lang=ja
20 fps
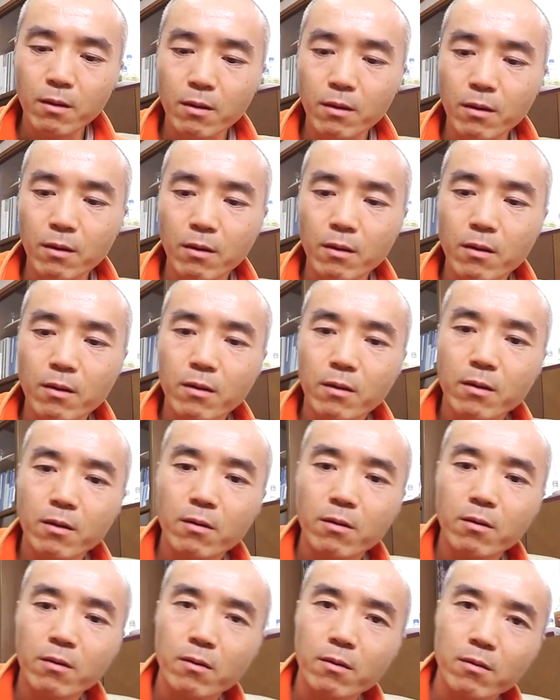うん、
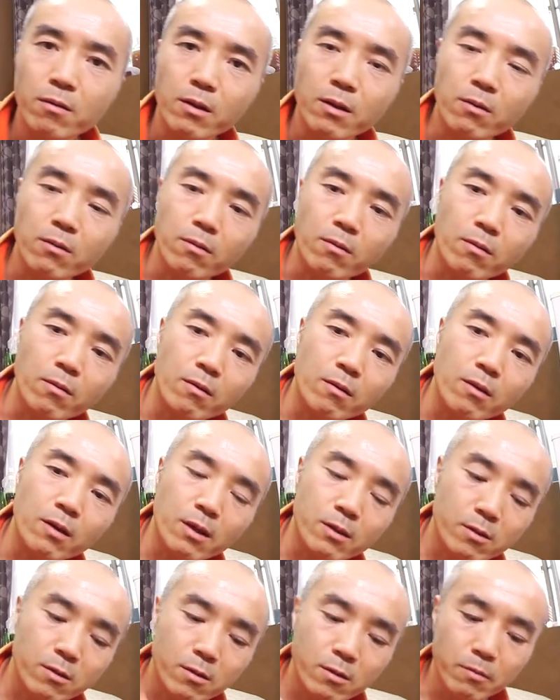このところ
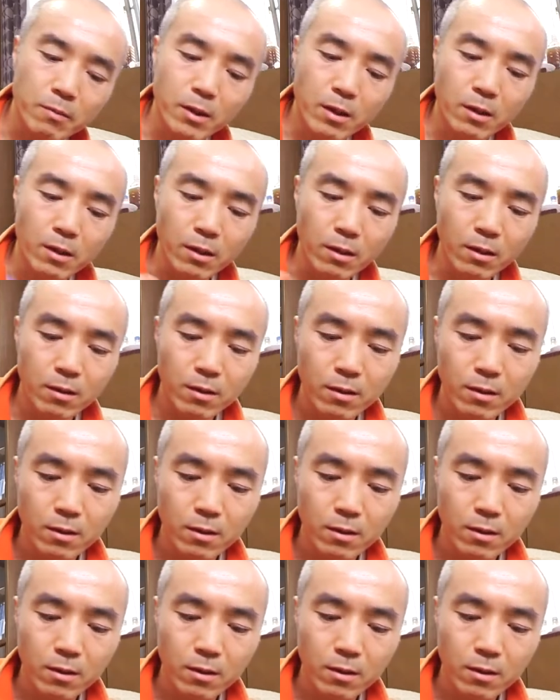厚み